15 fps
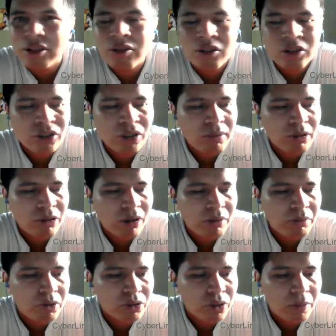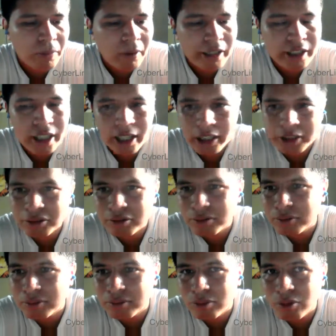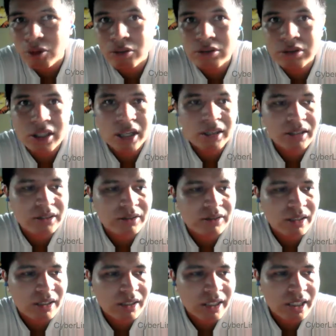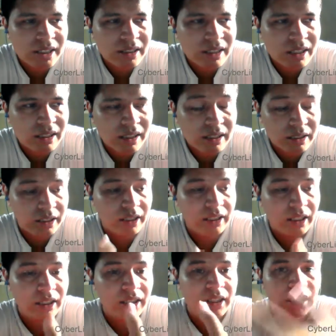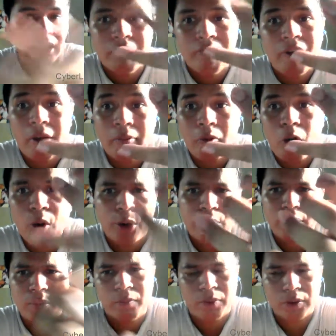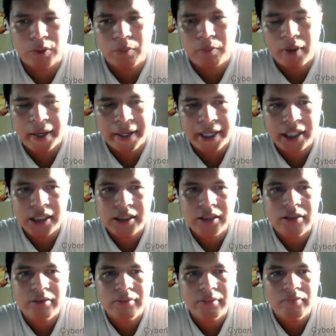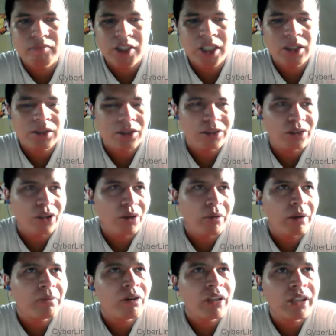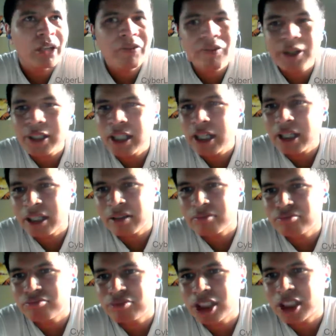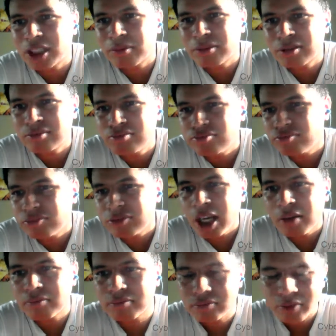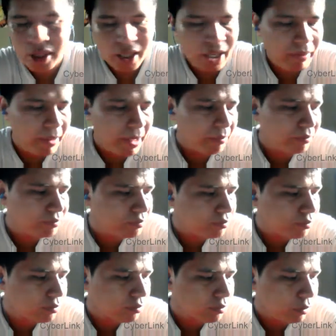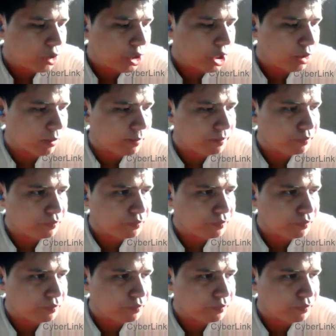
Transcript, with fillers: No somos como otros países que son ultranacionalistas, que sienten fervor por su país. Nosotros solo vemos el desfile y decimos, ah, qué bien, bonito.